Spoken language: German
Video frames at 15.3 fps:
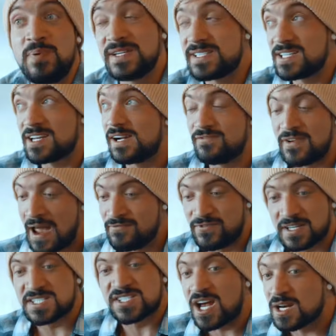bis ich halt
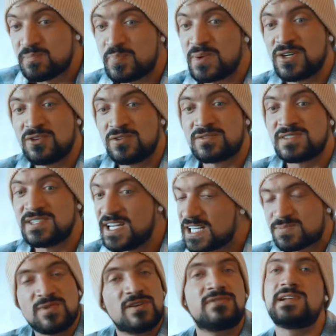einfach satt bin und
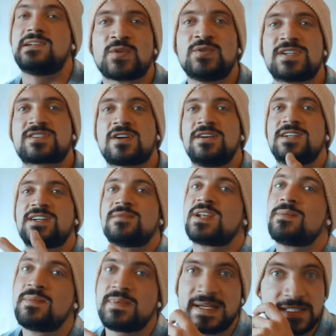nichts mehr will. Und das kann ich am
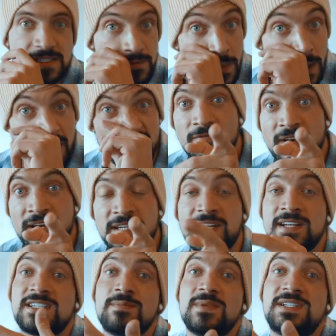besten machen, wenn ich
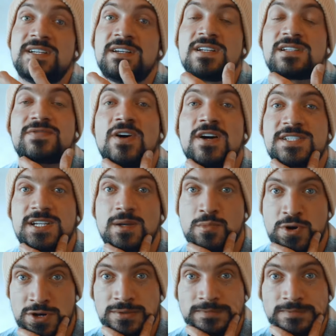intermittierendes Fasting mache